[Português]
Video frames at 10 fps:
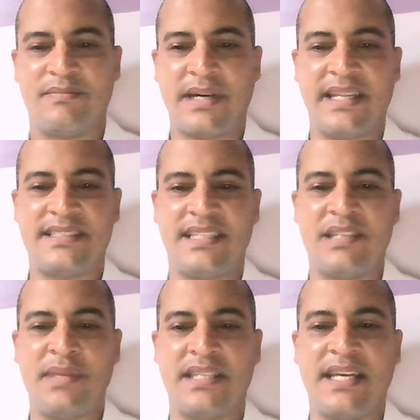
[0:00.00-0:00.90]
Aparece aqui
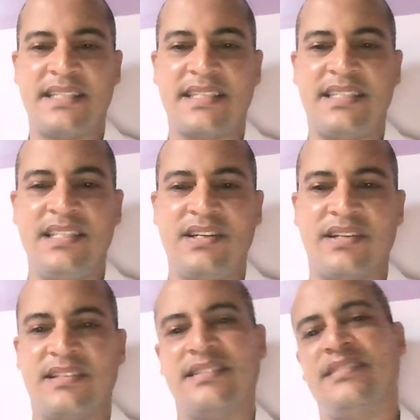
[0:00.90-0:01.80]
também a data aqui,
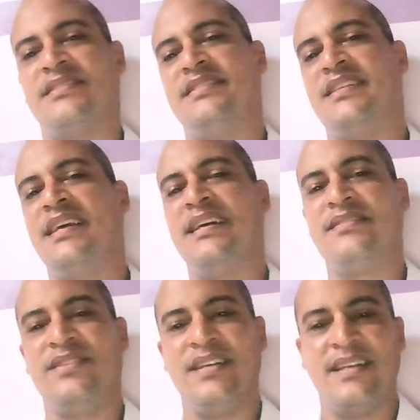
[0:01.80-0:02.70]
ó,
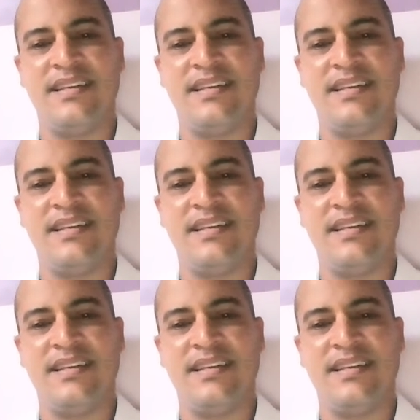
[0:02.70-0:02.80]
certo?